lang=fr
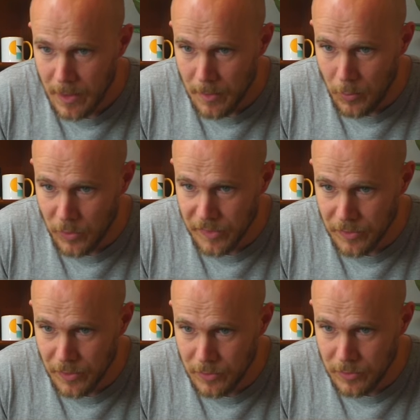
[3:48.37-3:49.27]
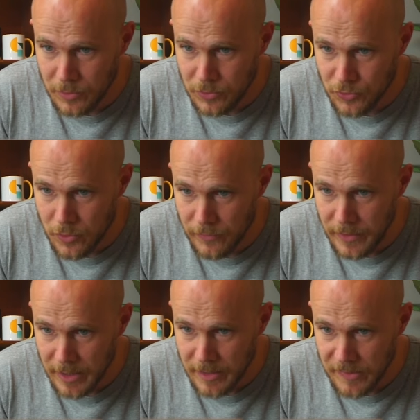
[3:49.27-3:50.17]
Mon 132, je le
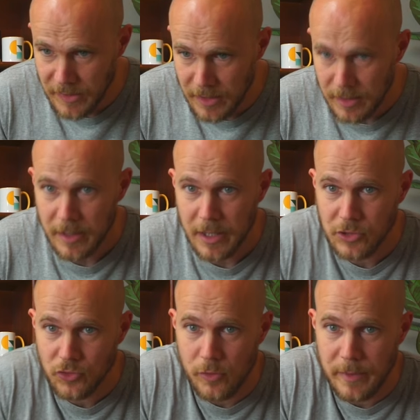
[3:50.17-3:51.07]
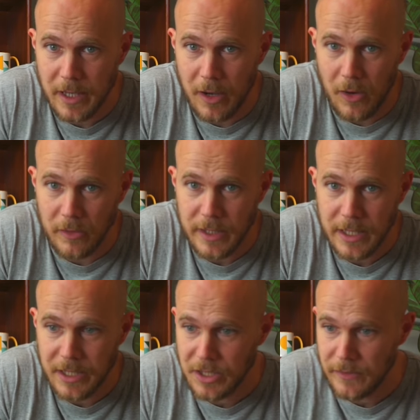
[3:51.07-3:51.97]
vire d'ici et je le mets en
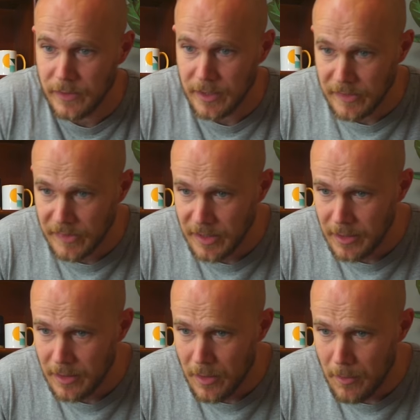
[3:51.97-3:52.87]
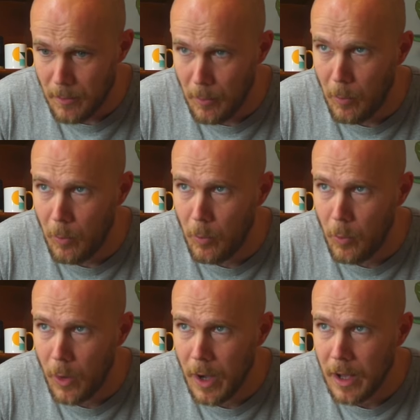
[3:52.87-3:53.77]
négatif ici
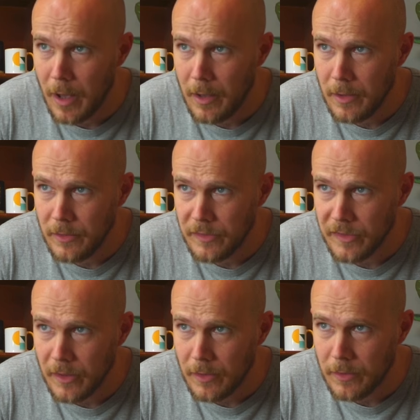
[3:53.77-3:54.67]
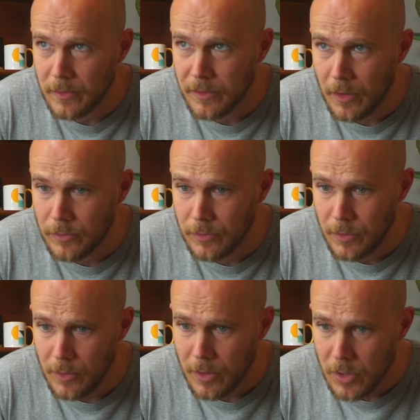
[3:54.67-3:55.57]
moins
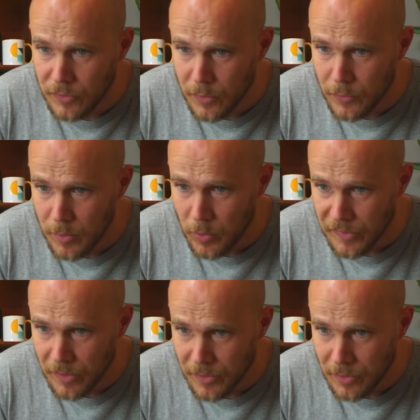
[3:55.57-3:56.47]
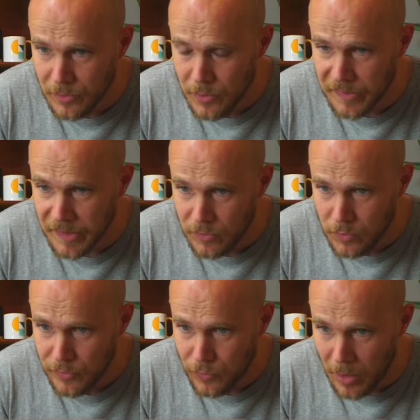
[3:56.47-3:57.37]
132, sauf que mon 132 c'est
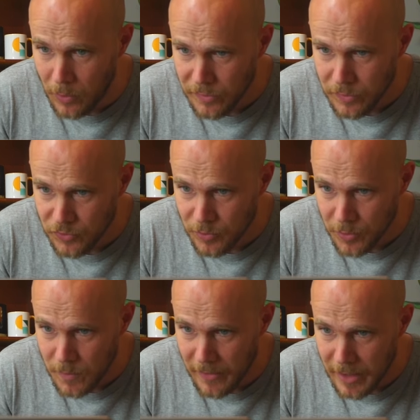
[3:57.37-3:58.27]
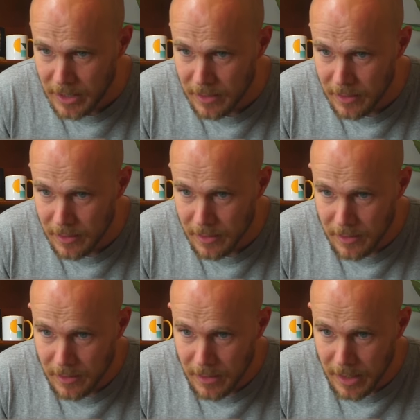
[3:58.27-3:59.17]
12 fois 11, donc je me retrouve avec
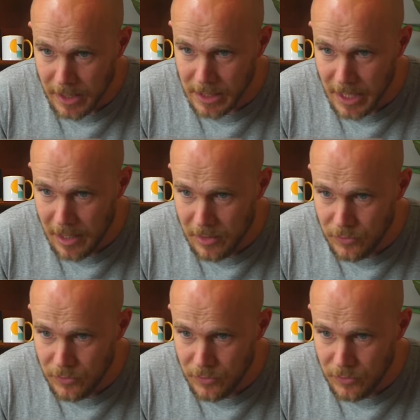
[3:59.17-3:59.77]
égal